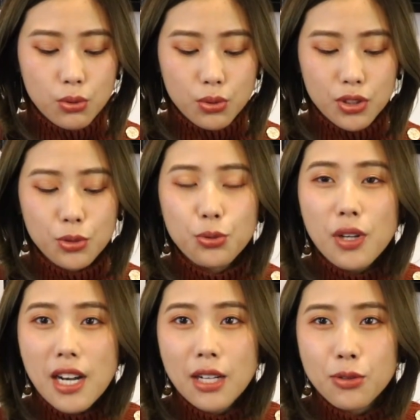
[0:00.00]
就是
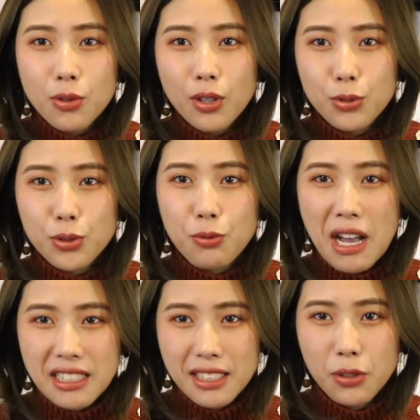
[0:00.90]
虽然说就是
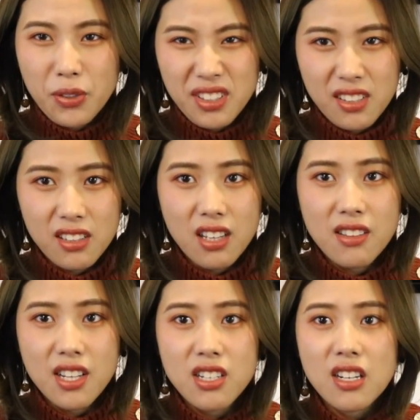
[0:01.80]
waxing 有一点点疼，
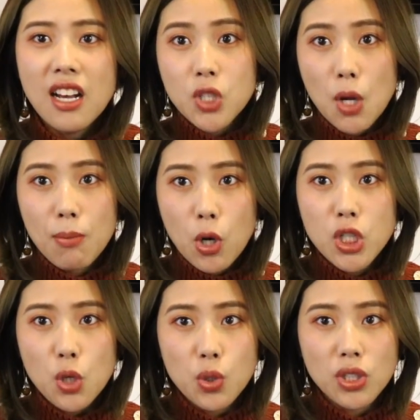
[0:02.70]
但是长毛
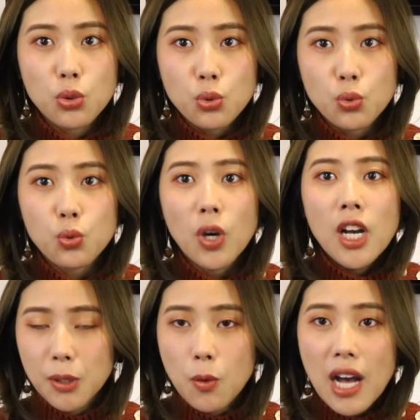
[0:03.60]
长速度
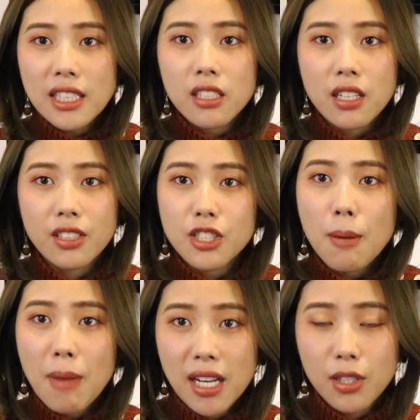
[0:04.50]
比刮呢肯定是
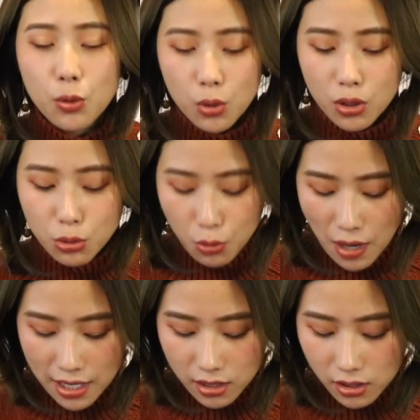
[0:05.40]
要慢很多的，所以我
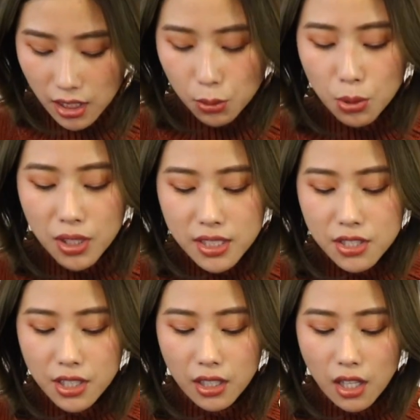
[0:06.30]
还是挺推荐
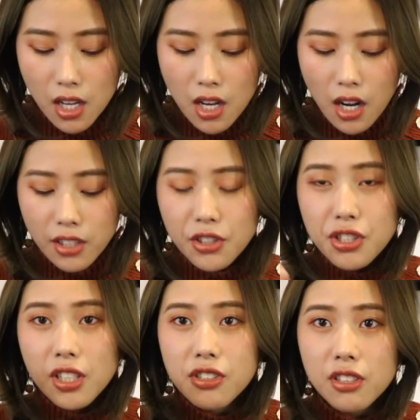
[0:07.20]
这个的。而且
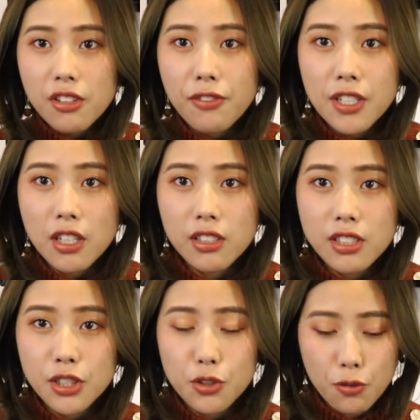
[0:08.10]
这个真的非常的
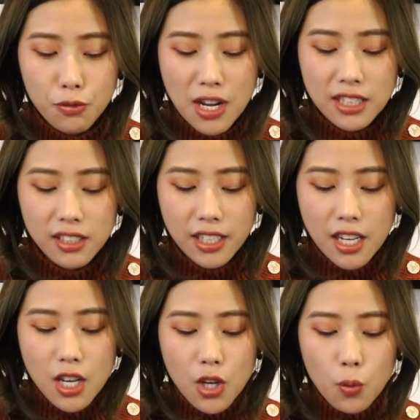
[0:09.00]
新手 friendly，
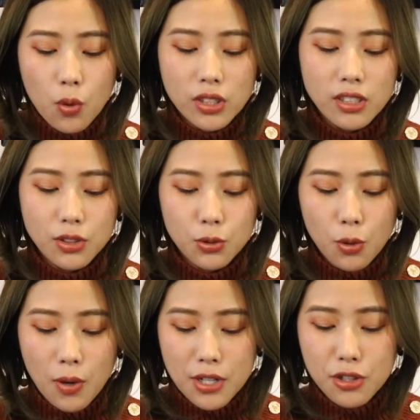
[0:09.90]
我自己
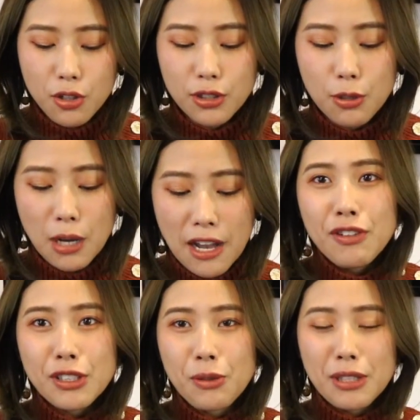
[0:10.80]
用完之后呢，我还
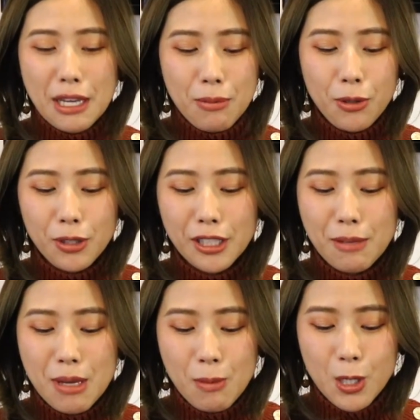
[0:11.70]
放在我男朋友的那个
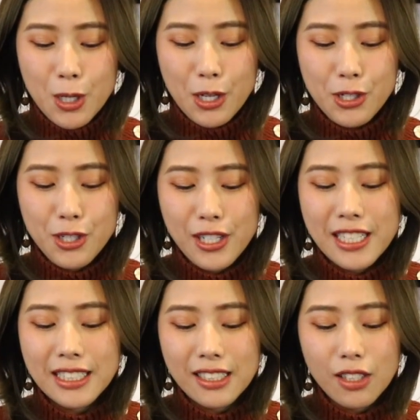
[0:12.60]
眉毛上也试了
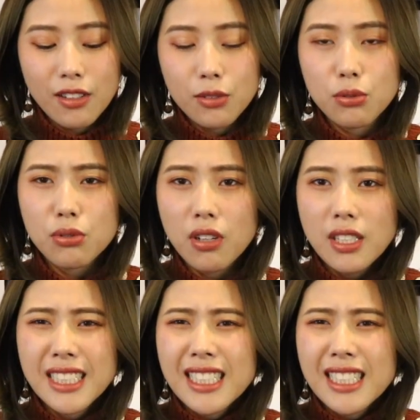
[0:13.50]
一下，然后他就说